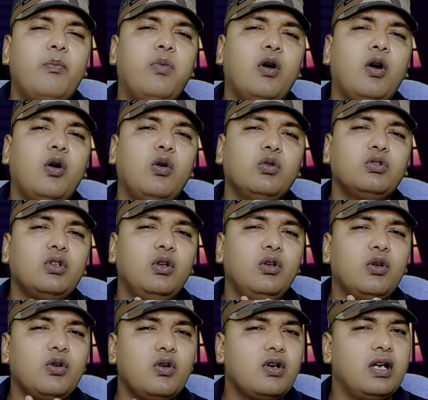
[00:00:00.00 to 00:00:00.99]
बहुत
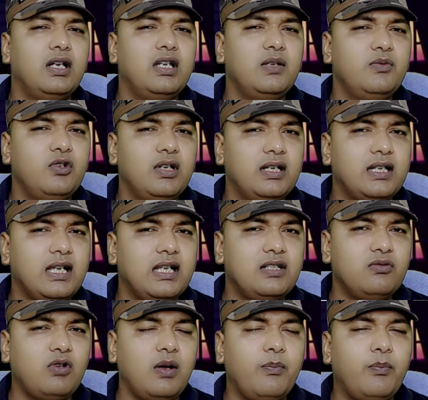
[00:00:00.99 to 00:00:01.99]
लोगों का डिमोनेटाइज हुआ